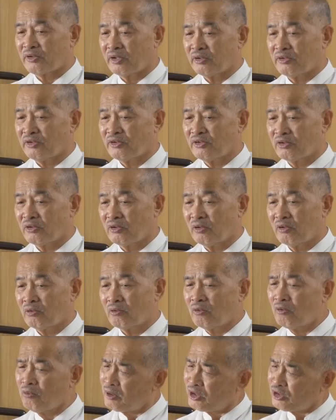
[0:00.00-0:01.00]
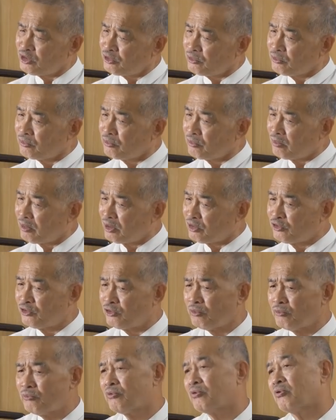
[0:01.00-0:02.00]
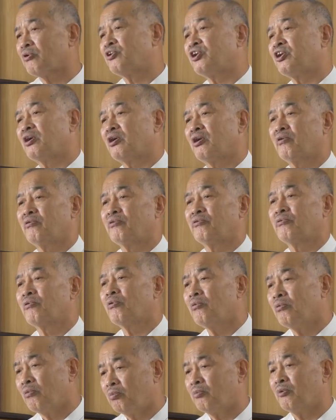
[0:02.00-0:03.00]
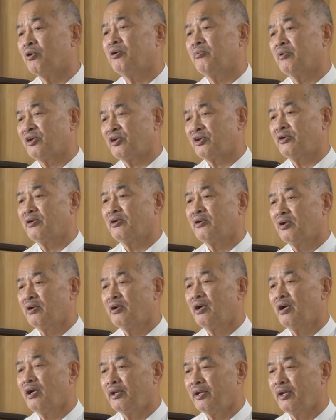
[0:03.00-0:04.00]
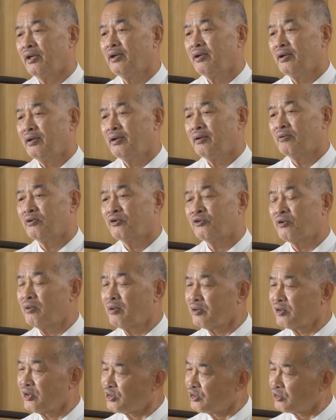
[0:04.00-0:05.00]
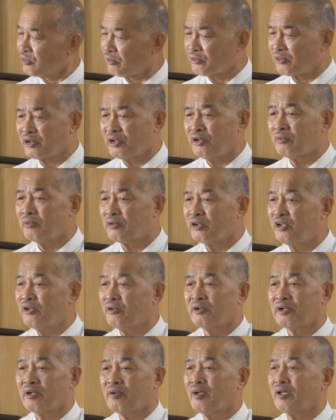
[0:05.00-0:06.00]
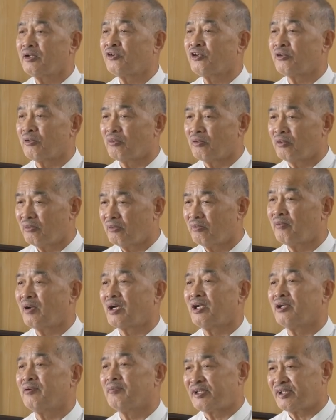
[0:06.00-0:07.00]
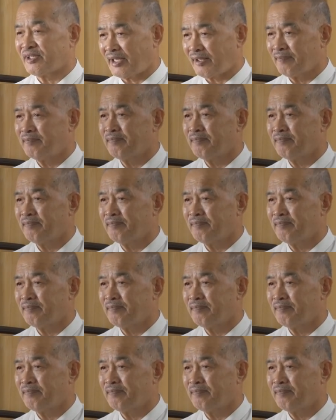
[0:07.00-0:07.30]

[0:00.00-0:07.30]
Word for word: たんですが小林とはちょっと違うと思います。はい、それは私ごときの技量ではちょっと分かりません。